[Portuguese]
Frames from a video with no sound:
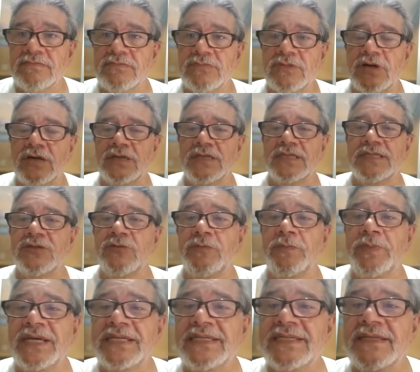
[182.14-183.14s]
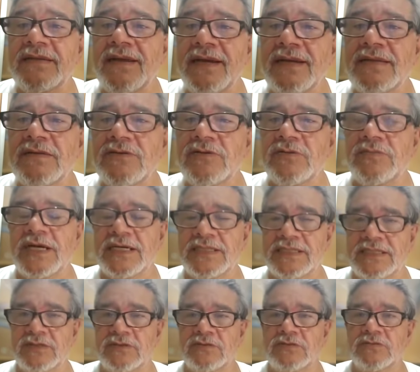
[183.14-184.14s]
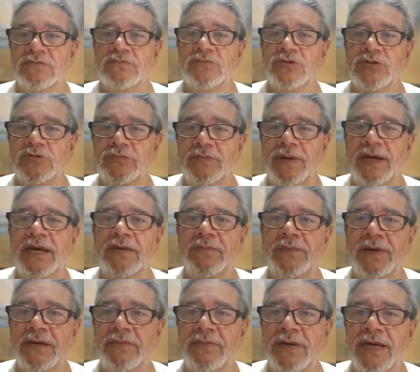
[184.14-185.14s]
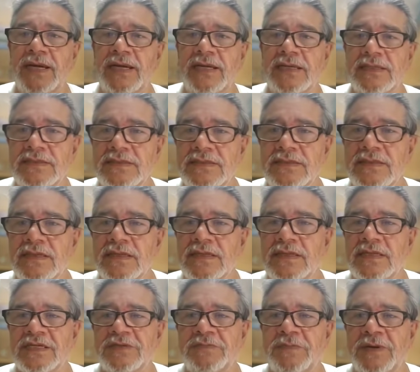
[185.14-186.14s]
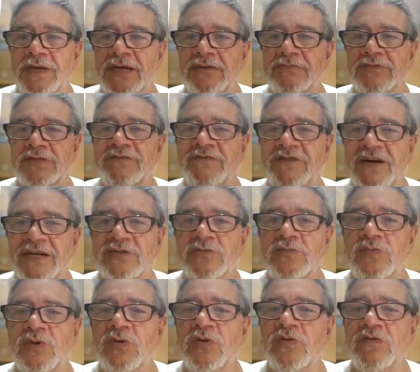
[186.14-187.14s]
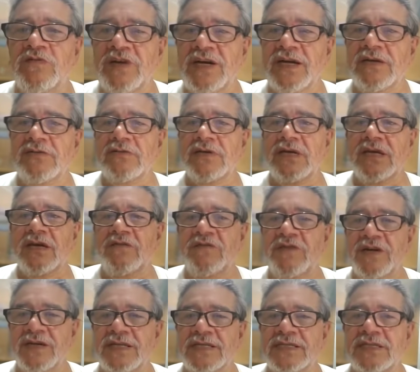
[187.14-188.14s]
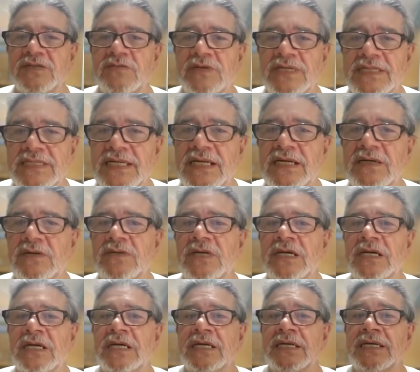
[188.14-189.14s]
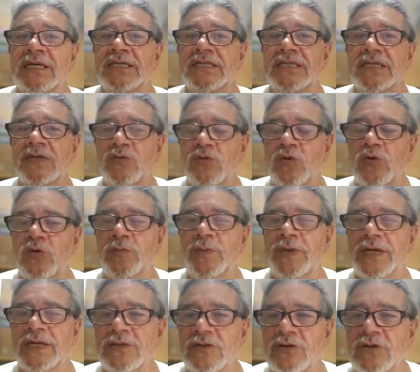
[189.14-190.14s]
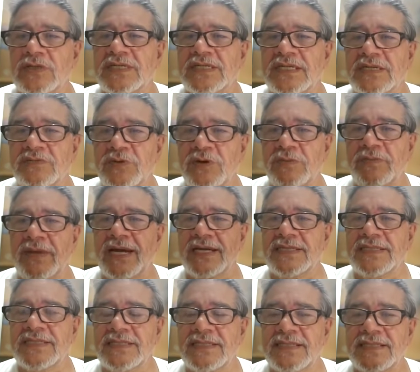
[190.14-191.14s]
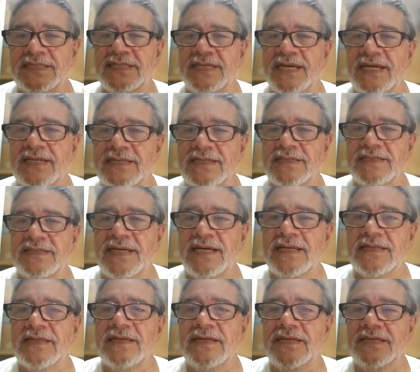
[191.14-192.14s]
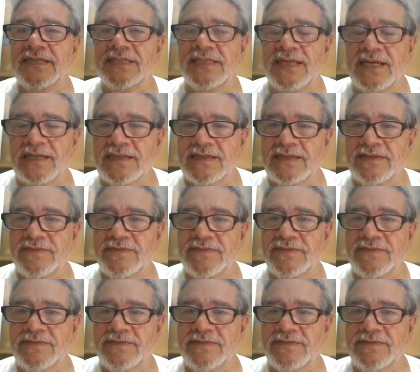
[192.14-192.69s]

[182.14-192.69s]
torna-se o presidente do Brasil. Muito bem, parabéns. Esperamos que faça um bom governo, que reverta a situação, que se cumpra todas as promessas, etc, etc, etc.